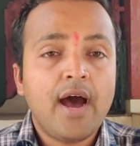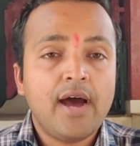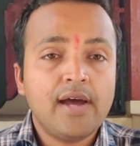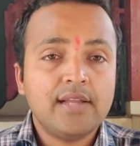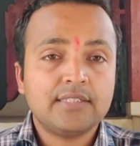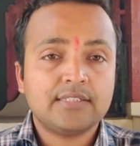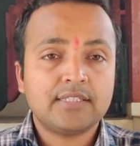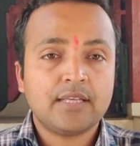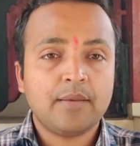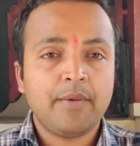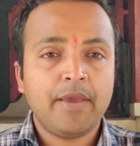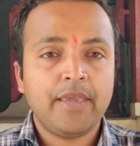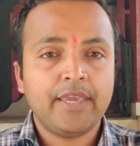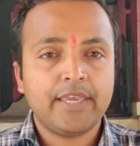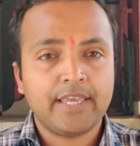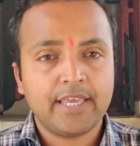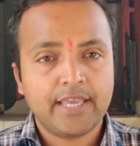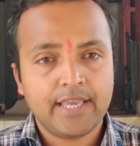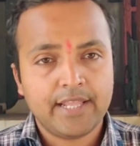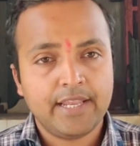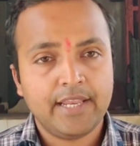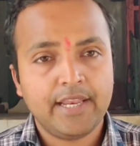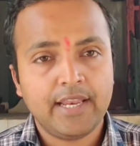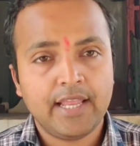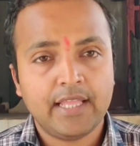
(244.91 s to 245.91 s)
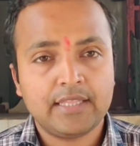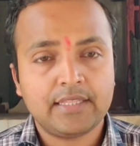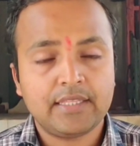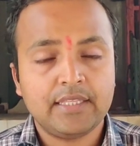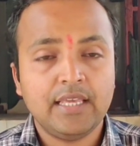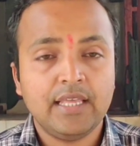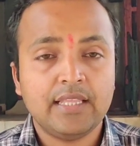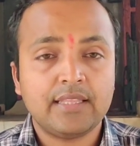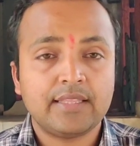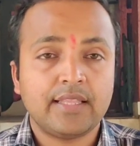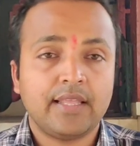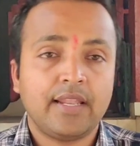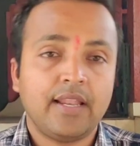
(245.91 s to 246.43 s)
हर समय घेरे
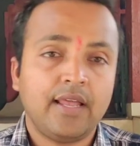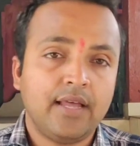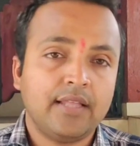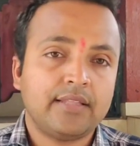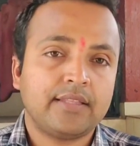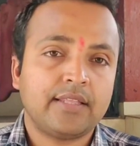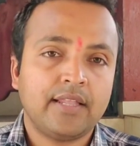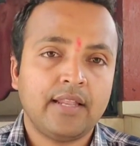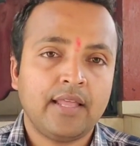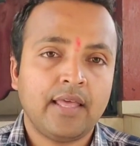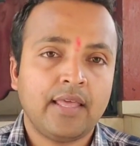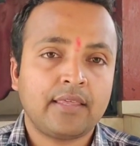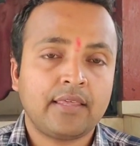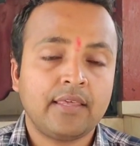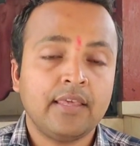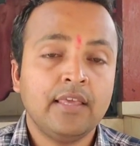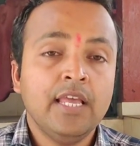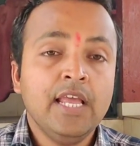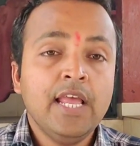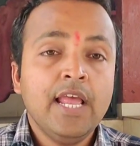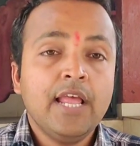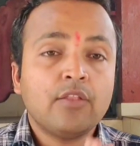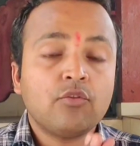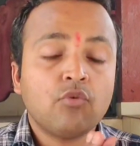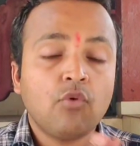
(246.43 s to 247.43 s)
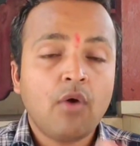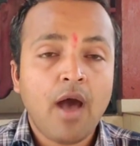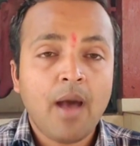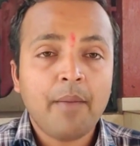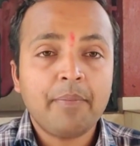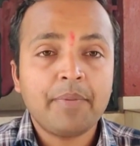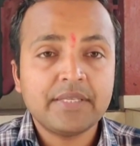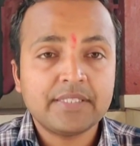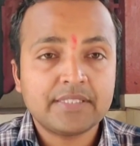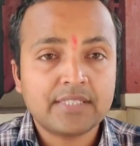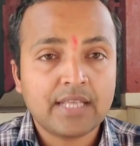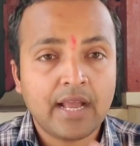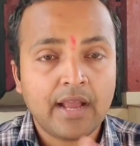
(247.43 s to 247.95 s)
रहती है तरह तरह की तो
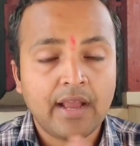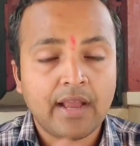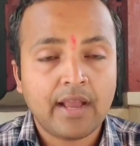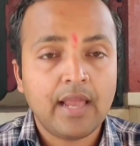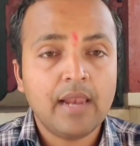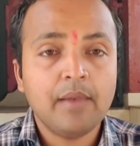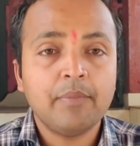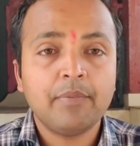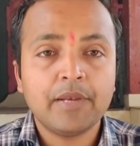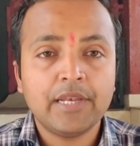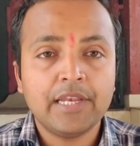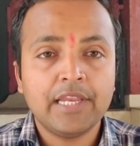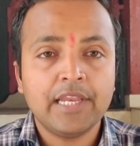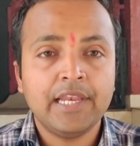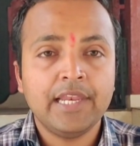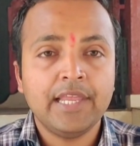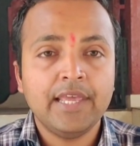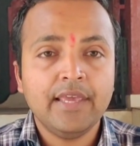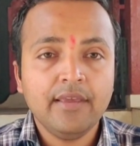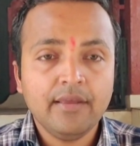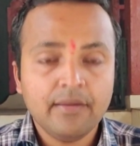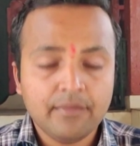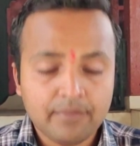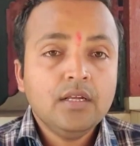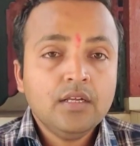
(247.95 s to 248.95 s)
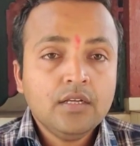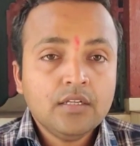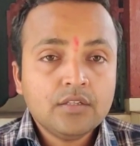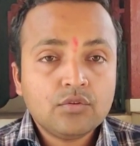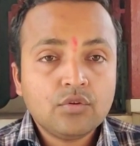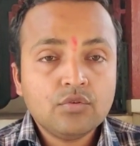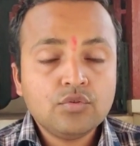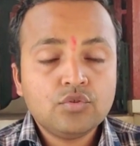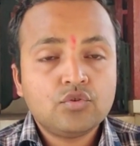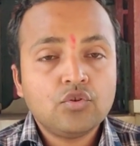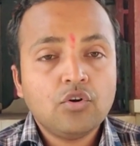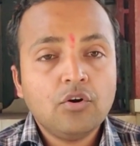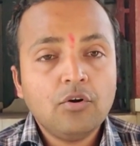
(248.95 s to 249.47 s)
आप ये संकल्प ले लें
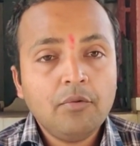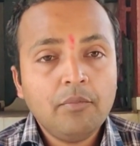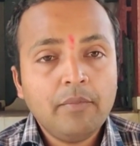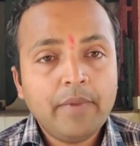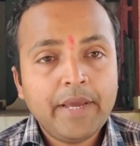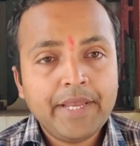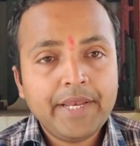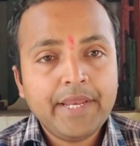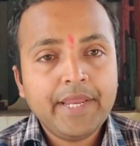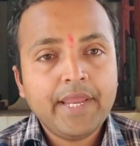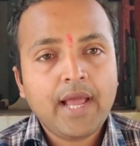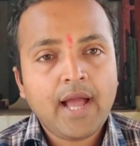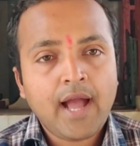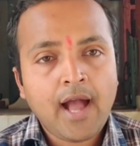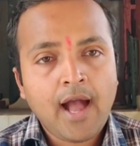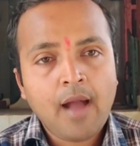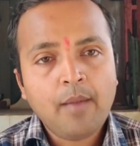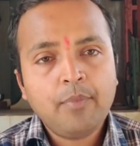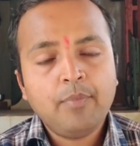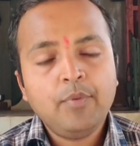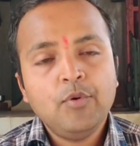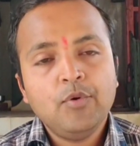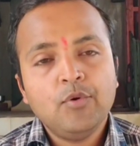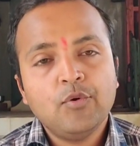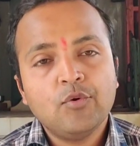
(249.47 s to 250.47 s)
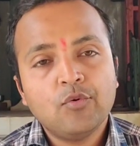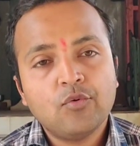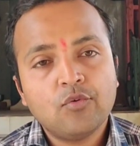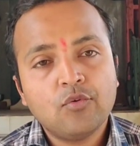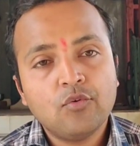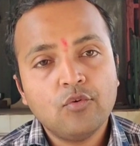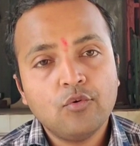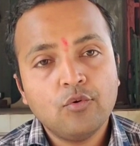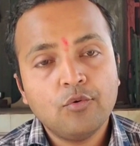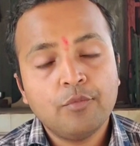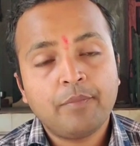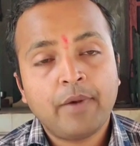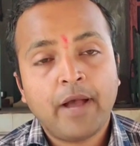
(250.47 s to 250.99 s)
तो जो मैंने आप लोगों
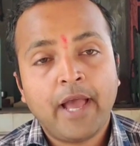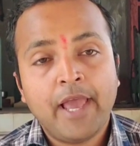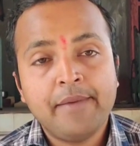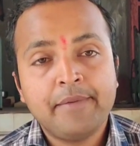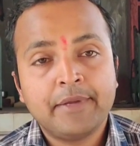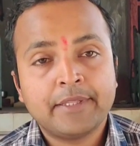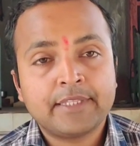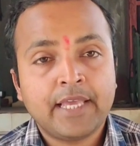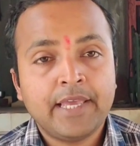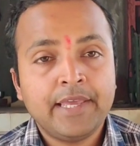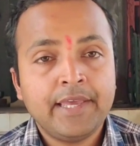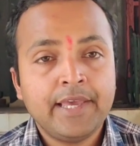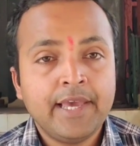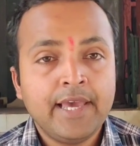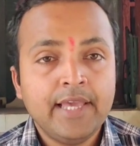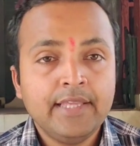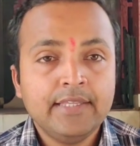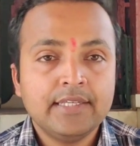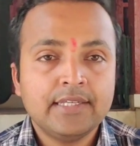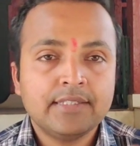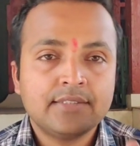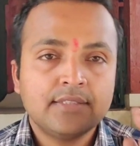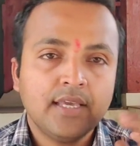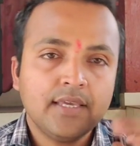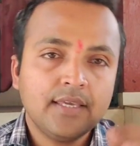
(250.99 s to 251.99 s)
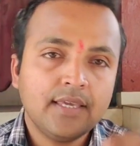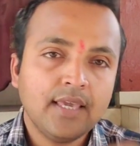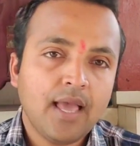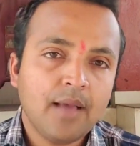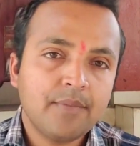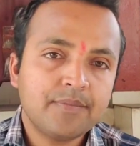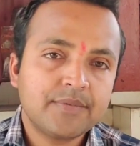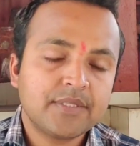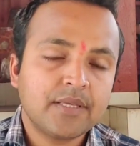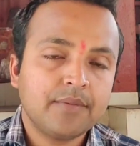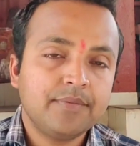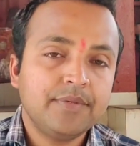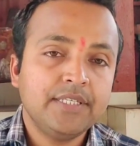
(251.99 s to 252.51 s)
को उपाय बताया है जैसा कि
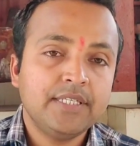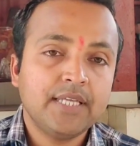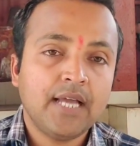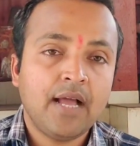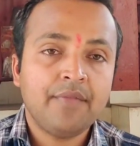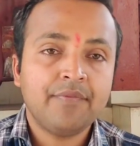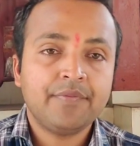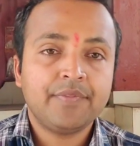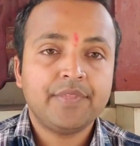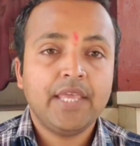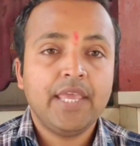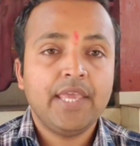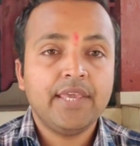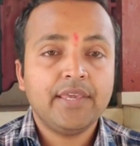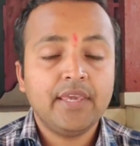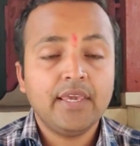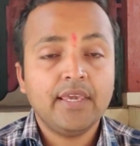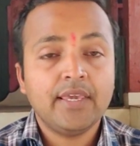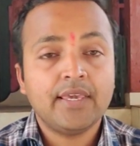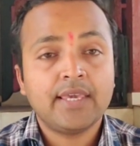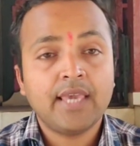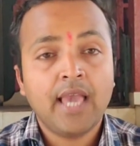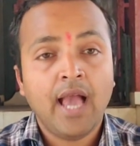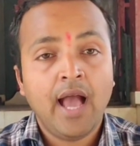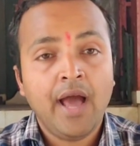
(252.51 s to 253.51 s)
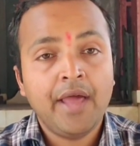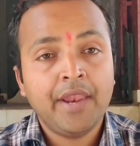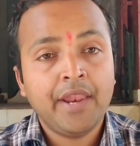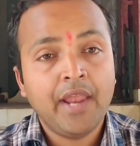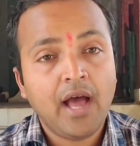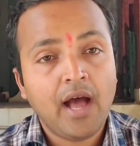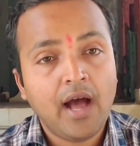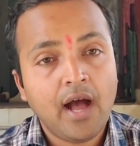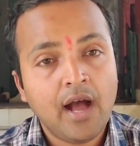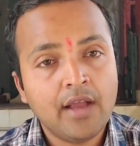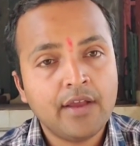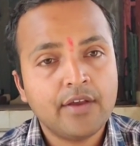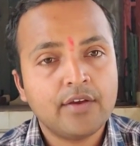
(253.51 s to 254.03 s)
आप सभी जानते हैं कि
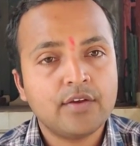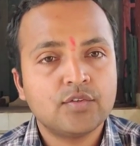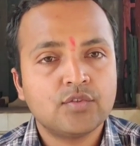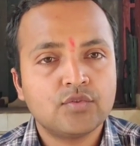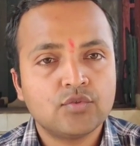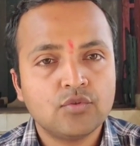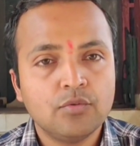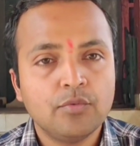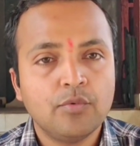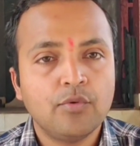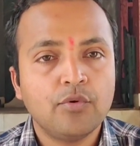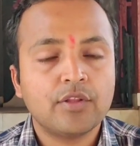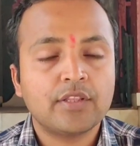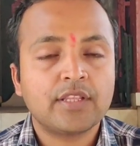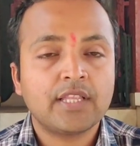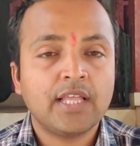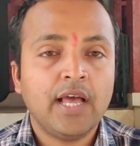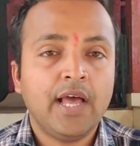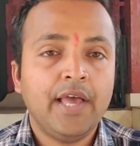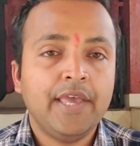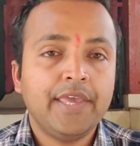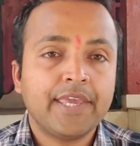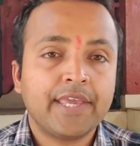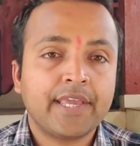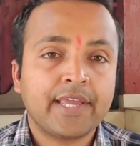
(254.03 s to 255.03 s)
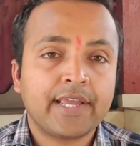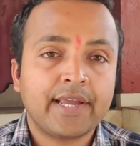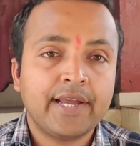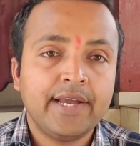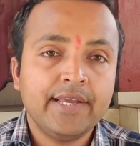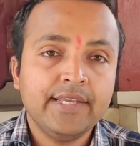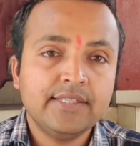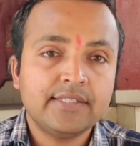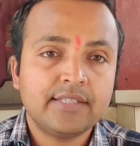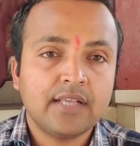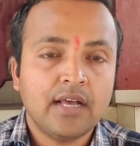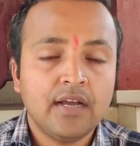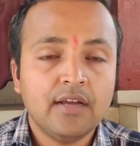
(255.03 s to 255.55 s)
11 अंक शुभ होता है
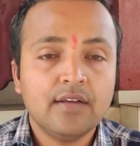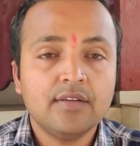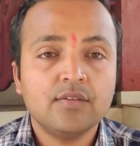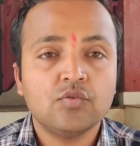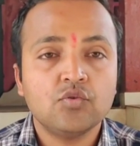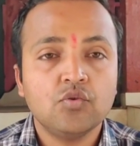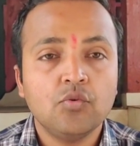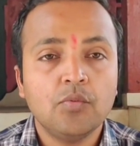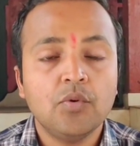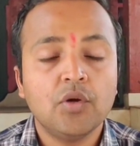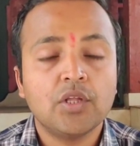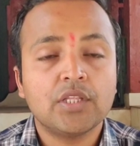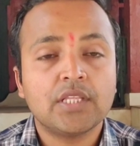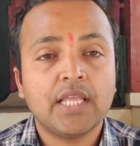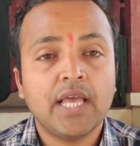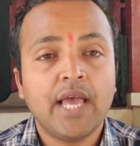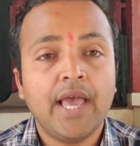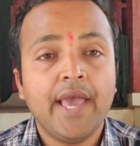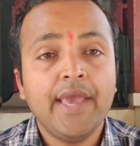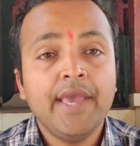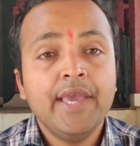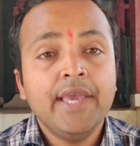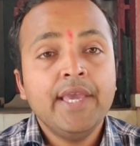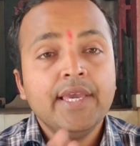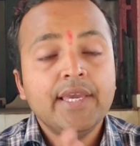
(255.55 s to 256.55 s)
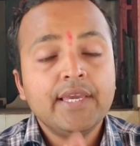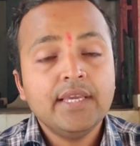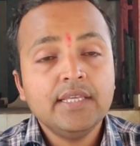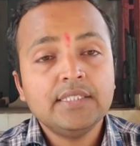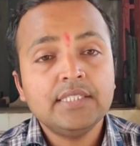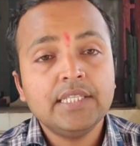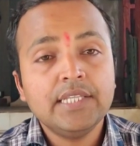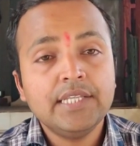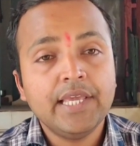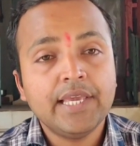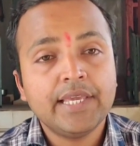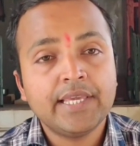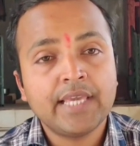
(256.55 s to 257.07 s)
21 अंक शुभ होता है
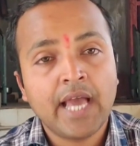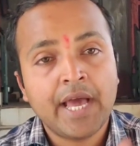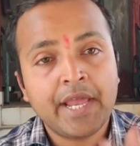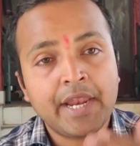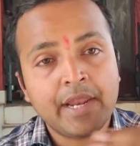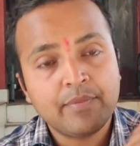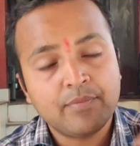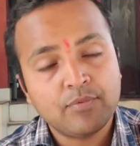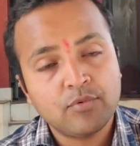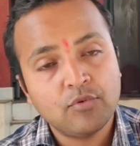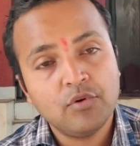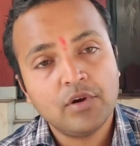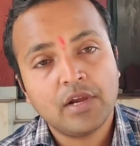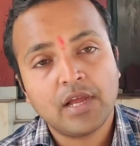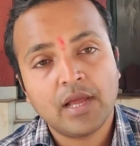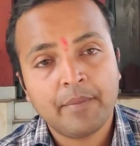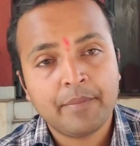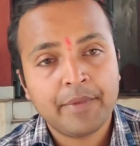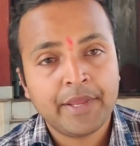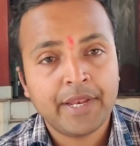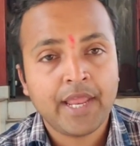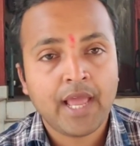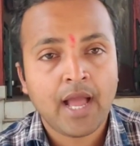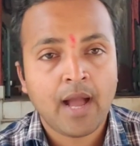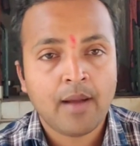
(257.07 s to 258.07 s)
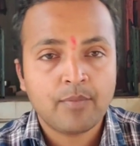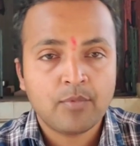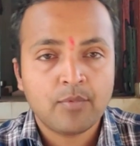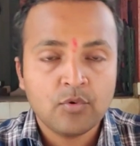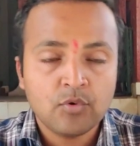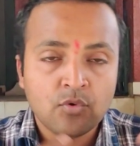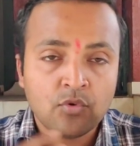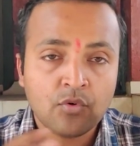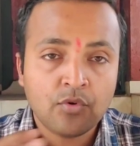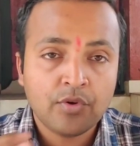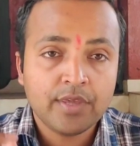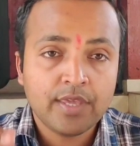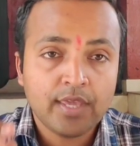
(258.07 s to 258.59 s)
इसलिए 11 फूल का मैंने आप
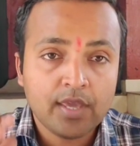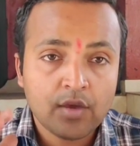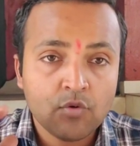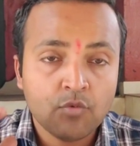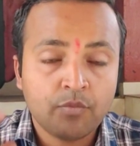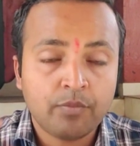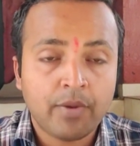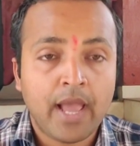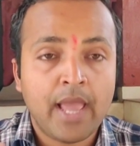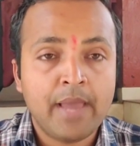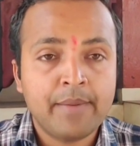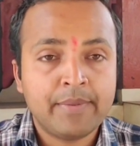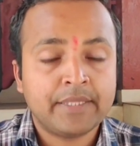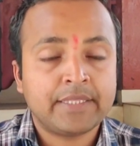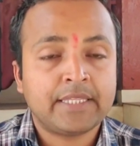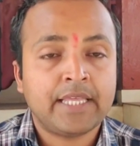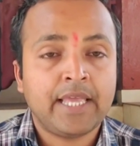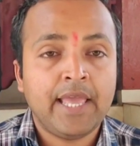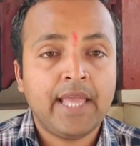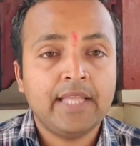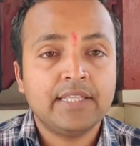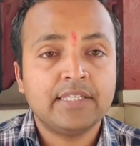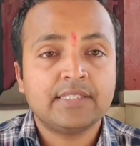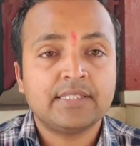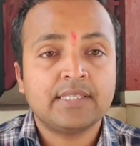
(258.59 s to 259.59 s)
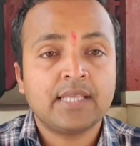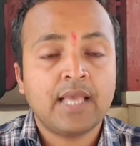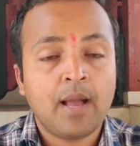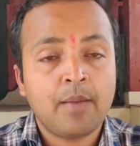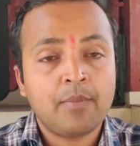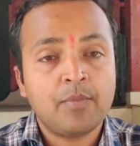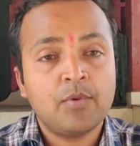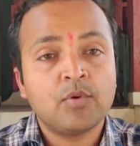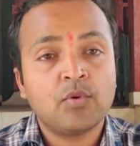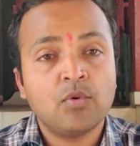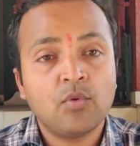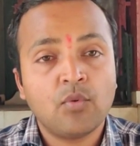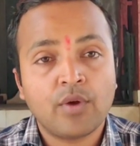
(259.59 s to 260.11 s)
लोगों को ये उपाय बताया जिसे
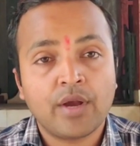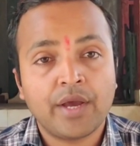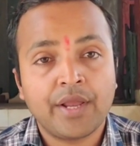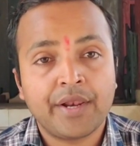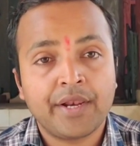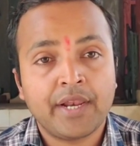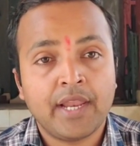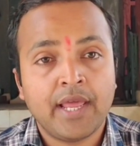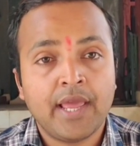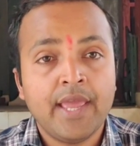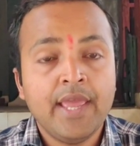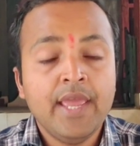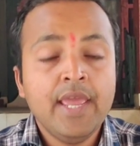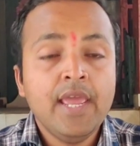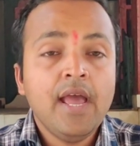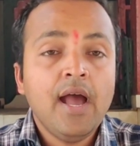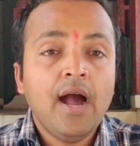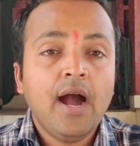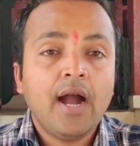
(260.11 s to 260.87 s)
आप लोगों को करना है